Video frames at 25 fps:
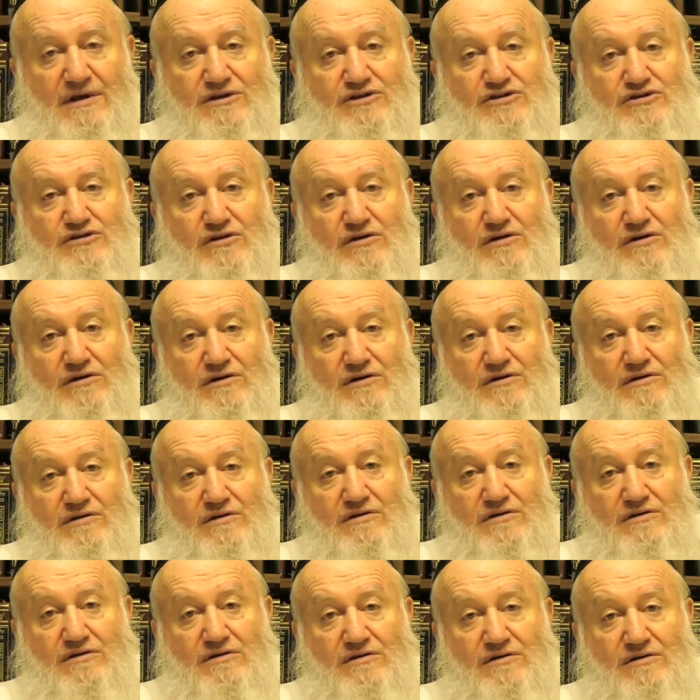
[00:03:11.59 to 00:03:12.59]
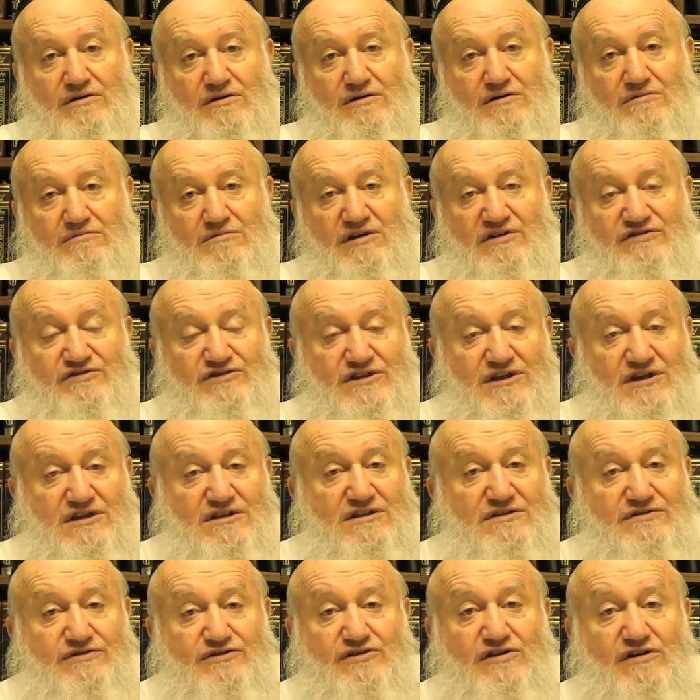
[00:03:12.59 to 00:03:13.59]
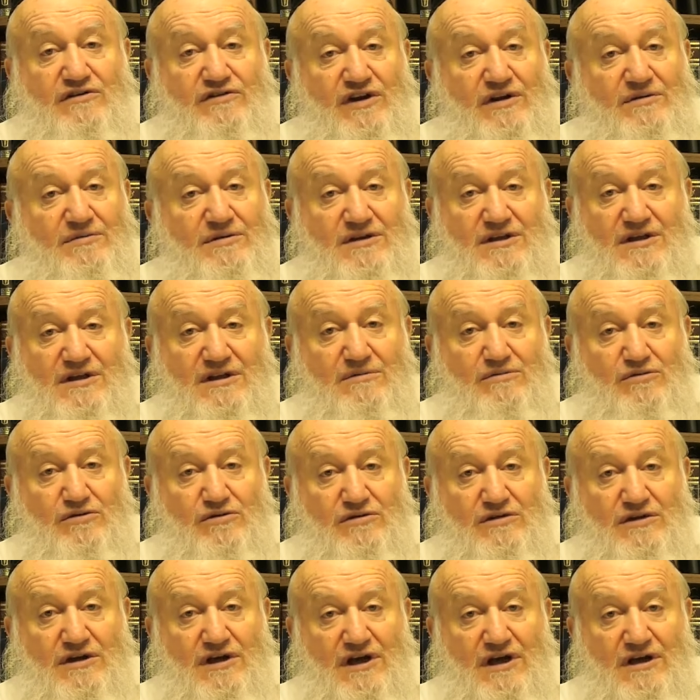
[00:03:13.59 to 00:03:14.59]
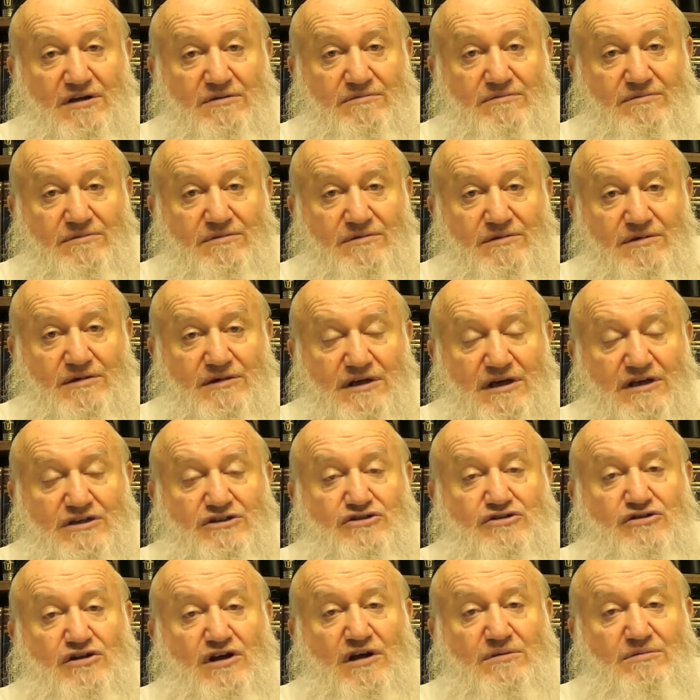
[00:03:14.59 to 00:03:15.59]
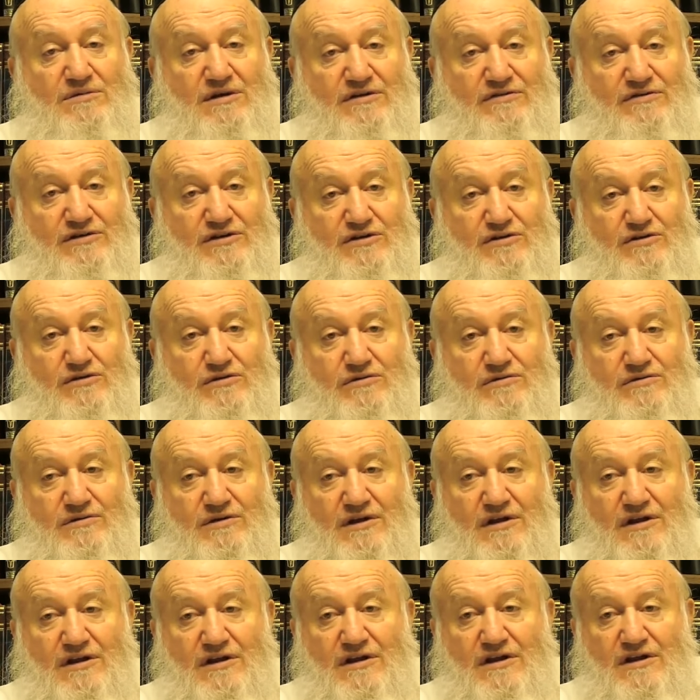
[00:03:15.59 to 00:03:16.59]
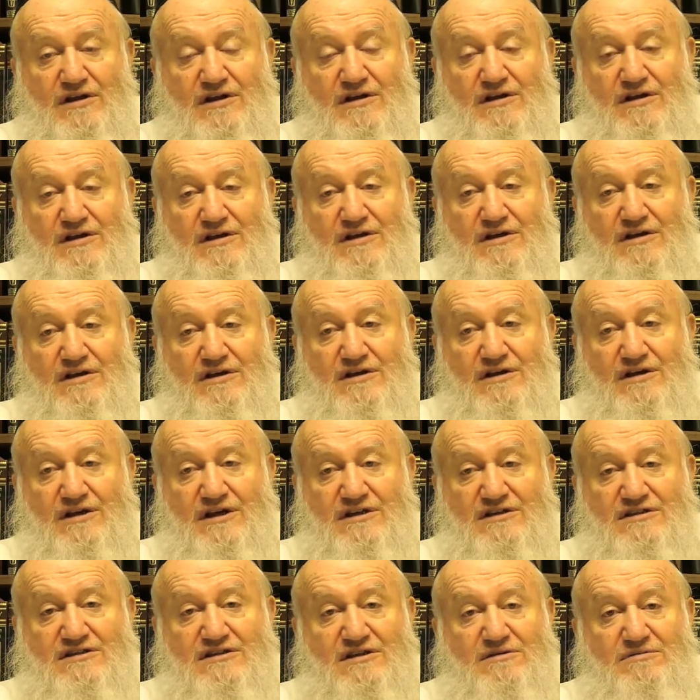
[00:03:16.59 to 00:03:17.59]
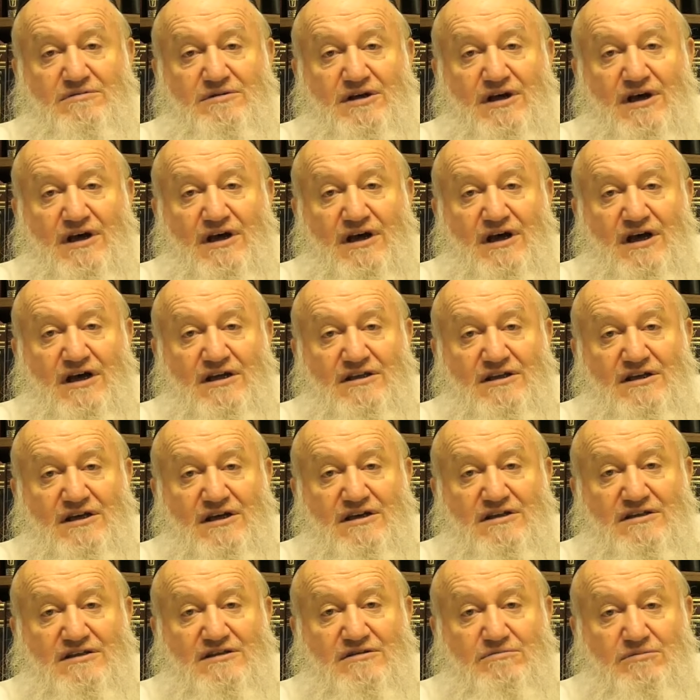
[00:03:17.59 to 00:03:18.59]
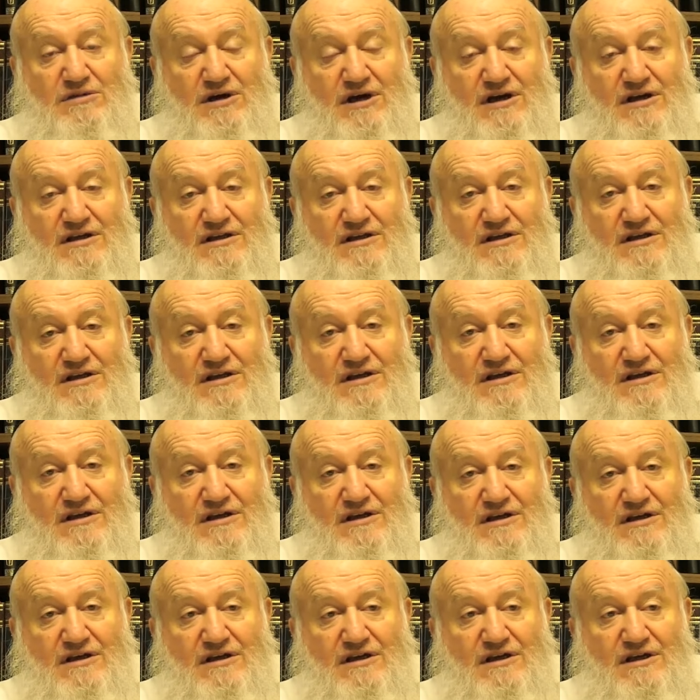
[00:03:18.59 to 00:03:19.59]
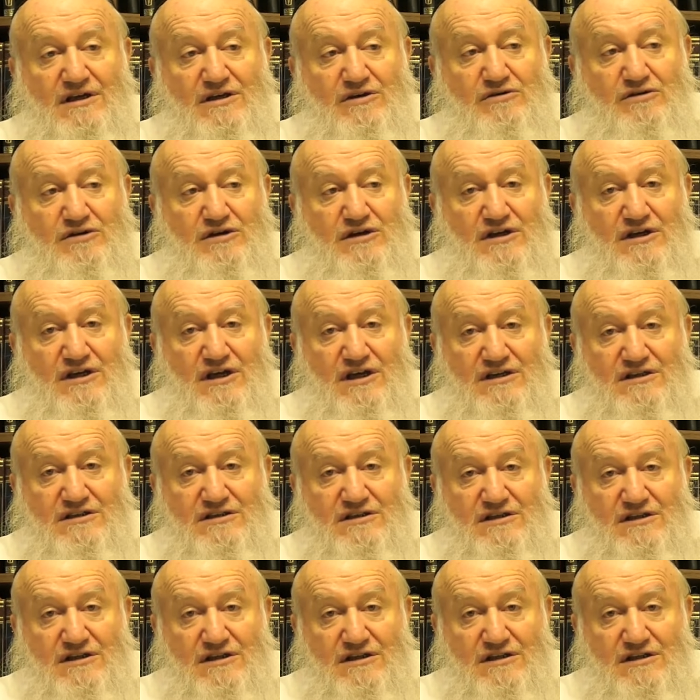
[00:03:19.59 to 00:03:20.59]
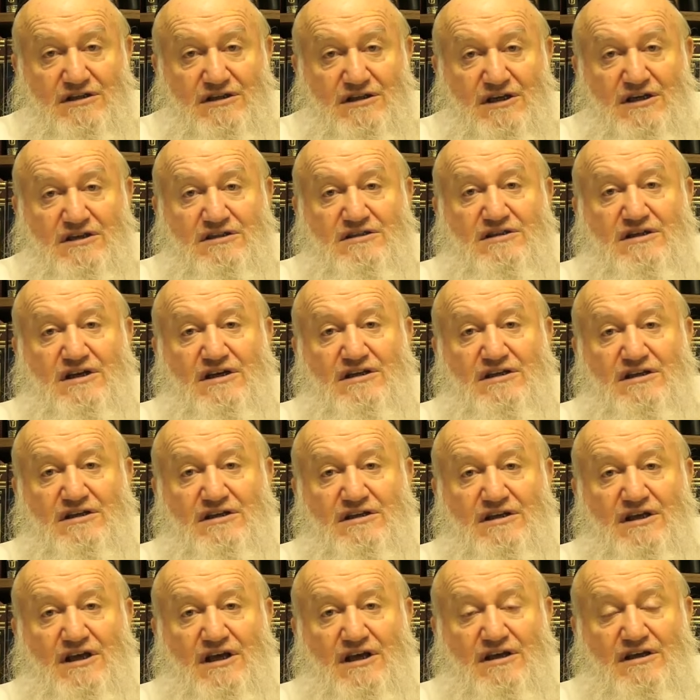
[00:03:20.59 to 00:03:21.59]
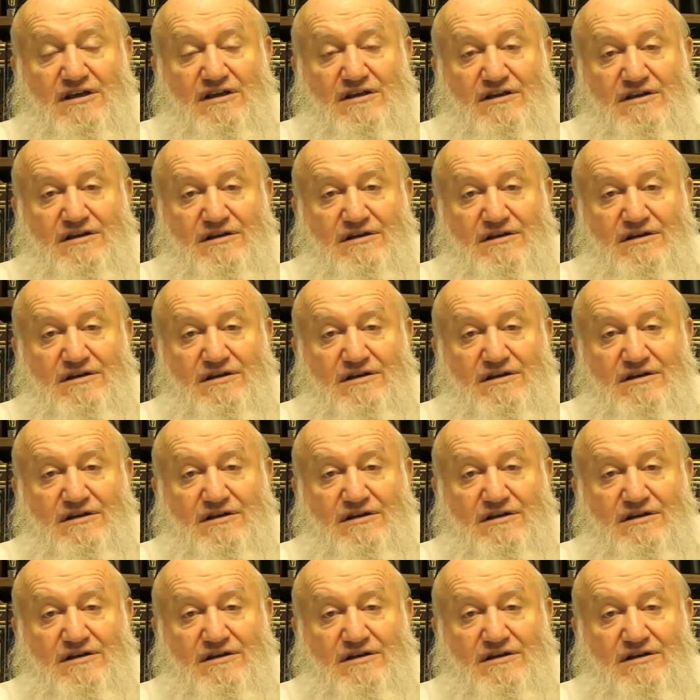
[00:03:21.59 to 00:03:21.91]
Что мы в жизни все время это наблюдаем. А что я имею в виду? Есть семья, отец, мать, и у них есть несколько детей.